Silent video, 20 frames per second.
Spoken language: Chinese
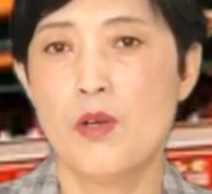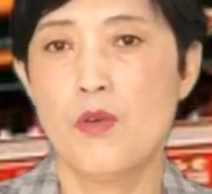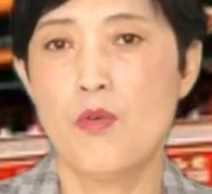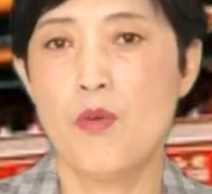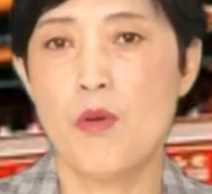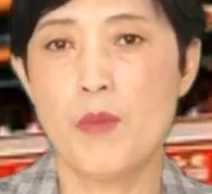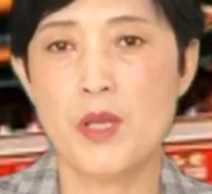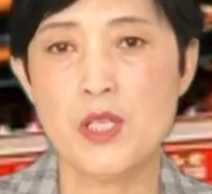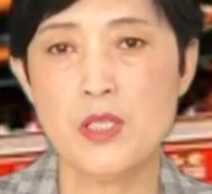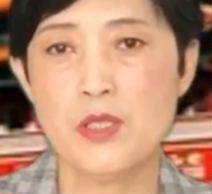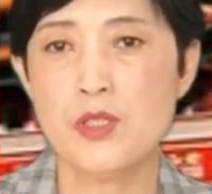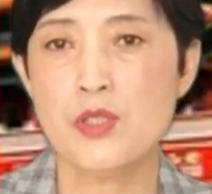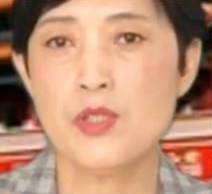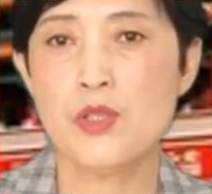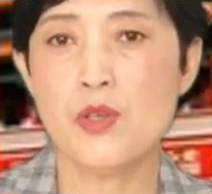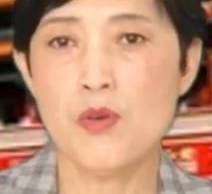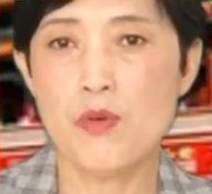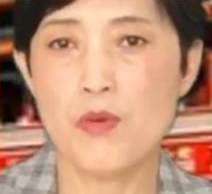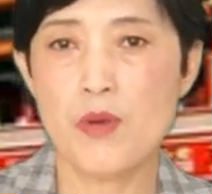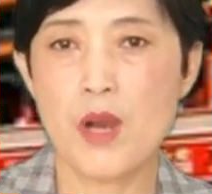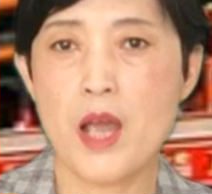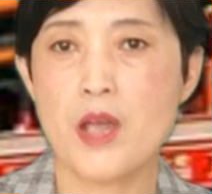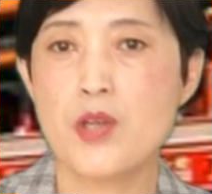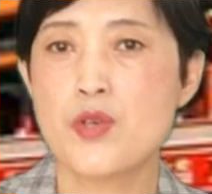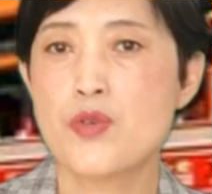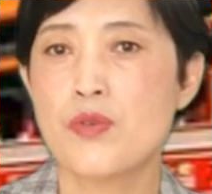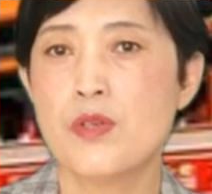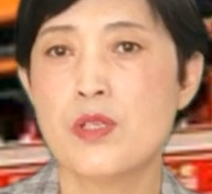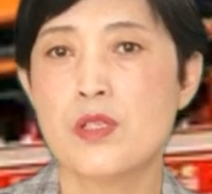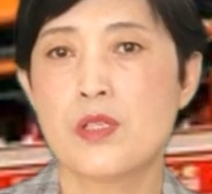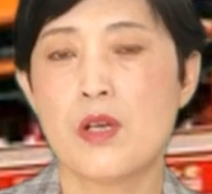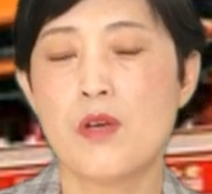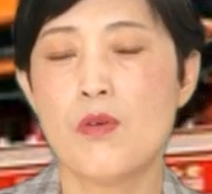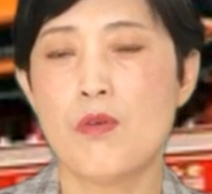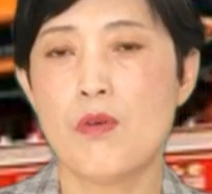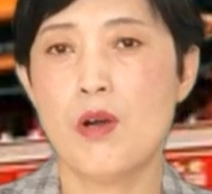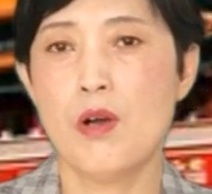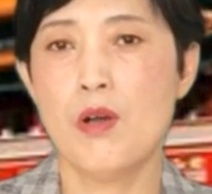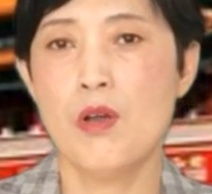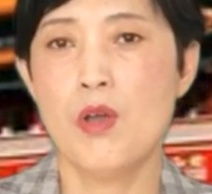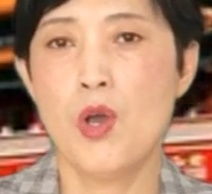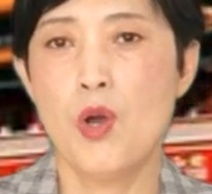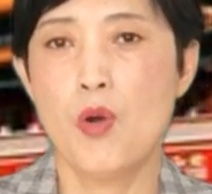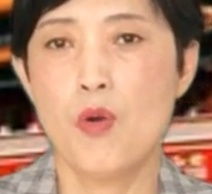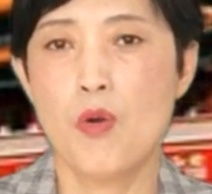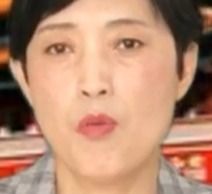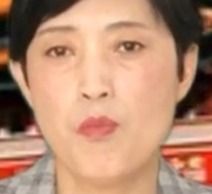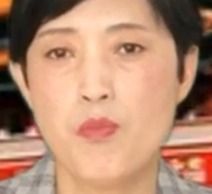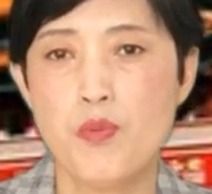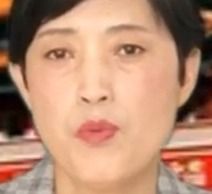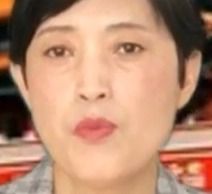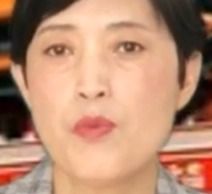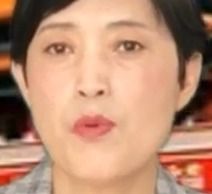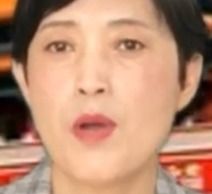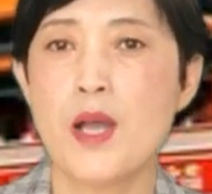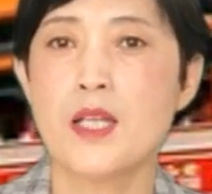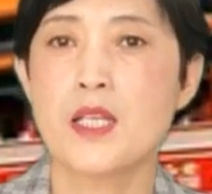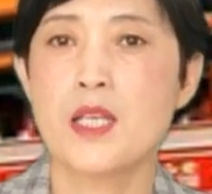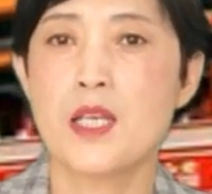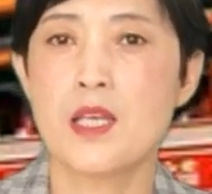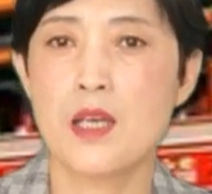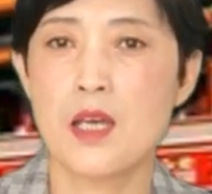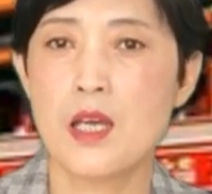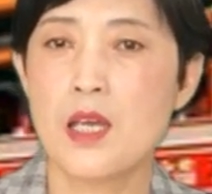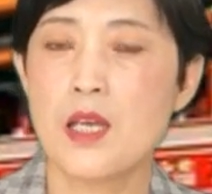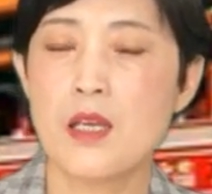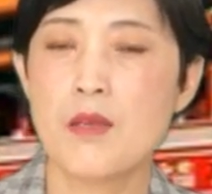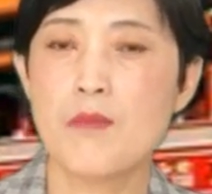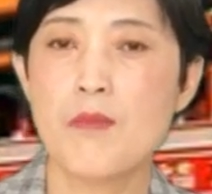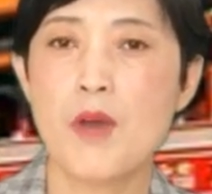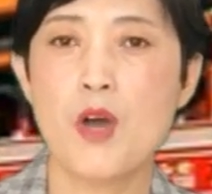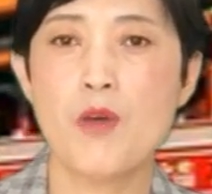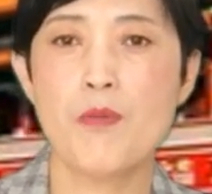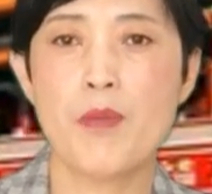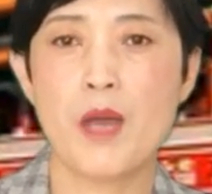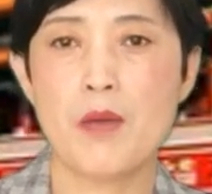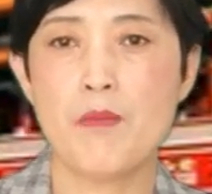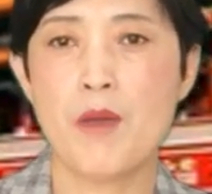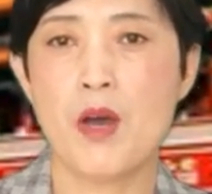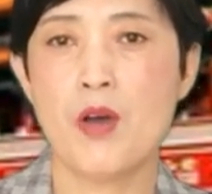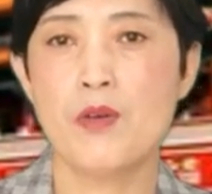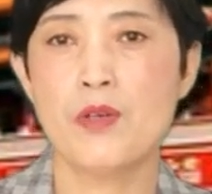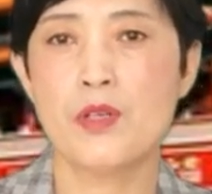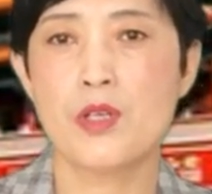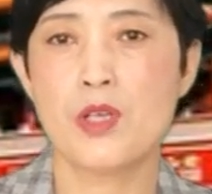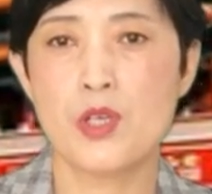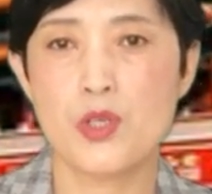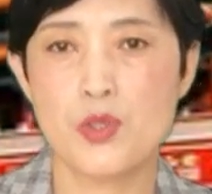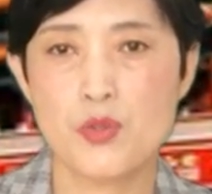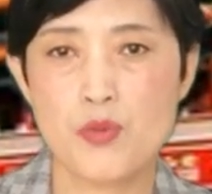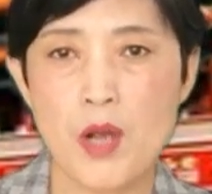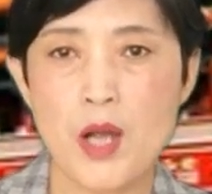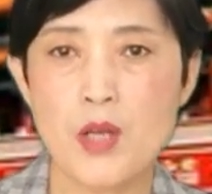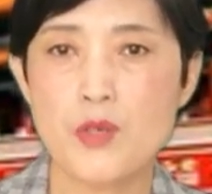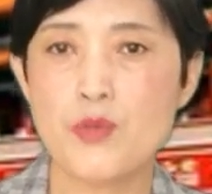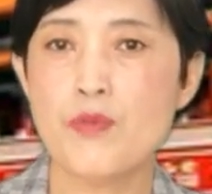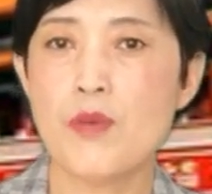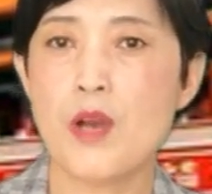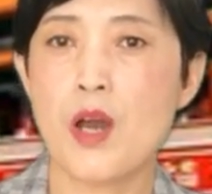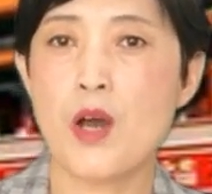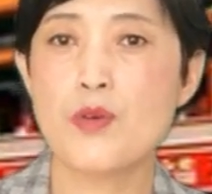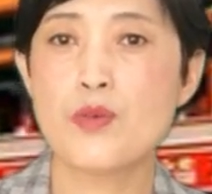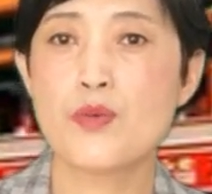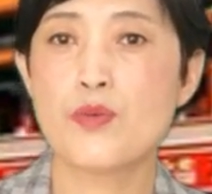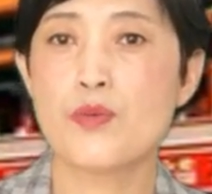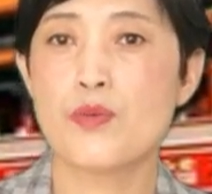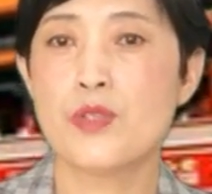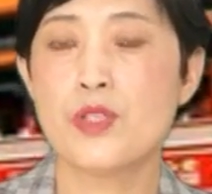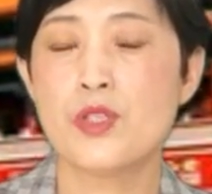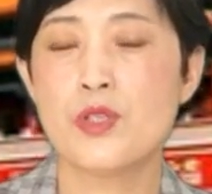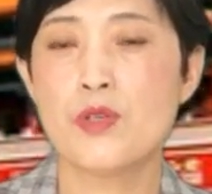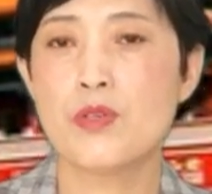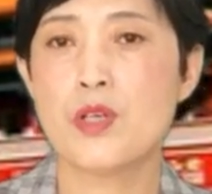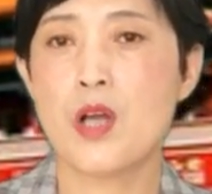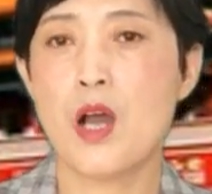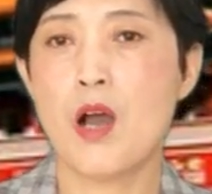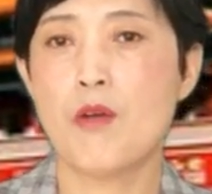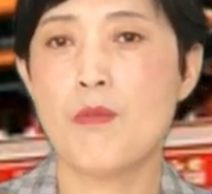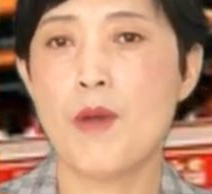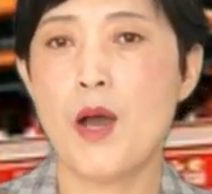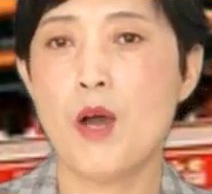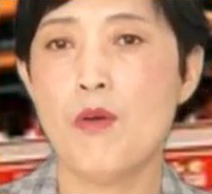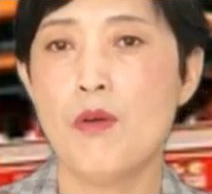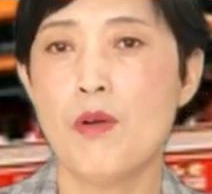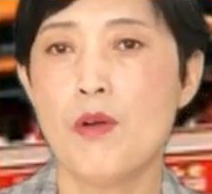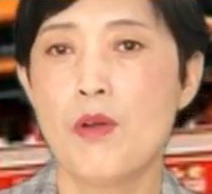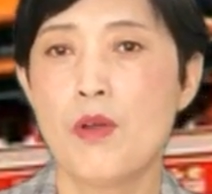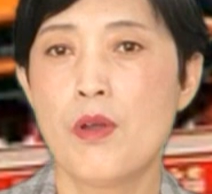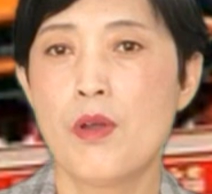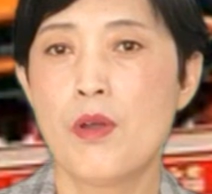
我们就来说结果，我不管你黑猫白猫，你抓住老鼠你就是好猫。